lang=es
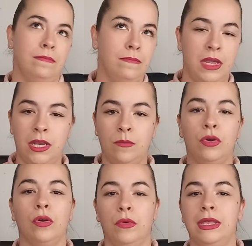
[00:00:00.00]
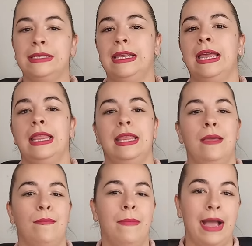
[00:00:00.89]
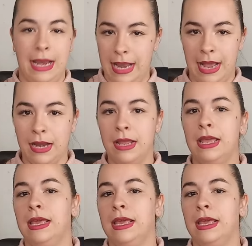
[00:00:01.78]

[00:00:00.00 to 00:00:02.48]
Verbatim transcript: mínimo, como decía, de bailar